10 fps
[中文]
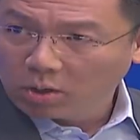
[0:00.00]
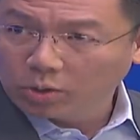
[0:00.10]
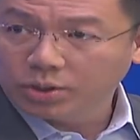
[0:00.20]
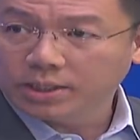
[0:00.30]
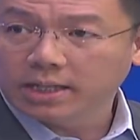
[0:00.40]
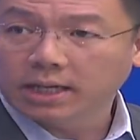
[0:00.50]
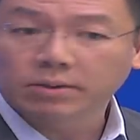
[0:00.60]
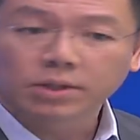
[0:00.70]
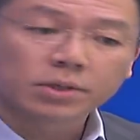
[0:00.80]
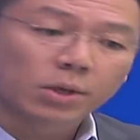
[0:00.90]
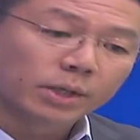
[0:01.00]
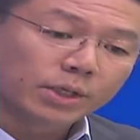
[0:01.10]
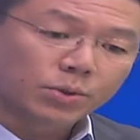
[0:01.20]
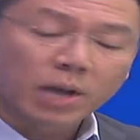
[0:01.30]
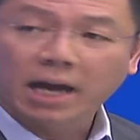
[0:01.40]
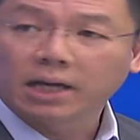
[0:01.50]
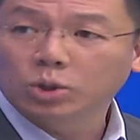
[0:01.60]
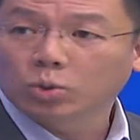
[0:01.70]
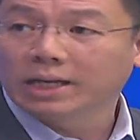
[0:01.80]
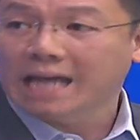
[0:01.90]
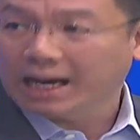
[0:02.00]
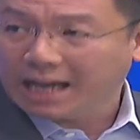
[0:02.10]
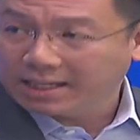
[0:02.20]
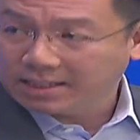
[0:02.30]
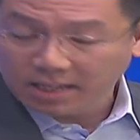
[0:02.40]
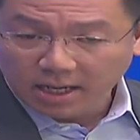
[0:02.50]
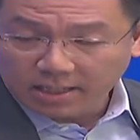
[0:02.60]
过去前朝的时候呢，就让很多的洋垃圾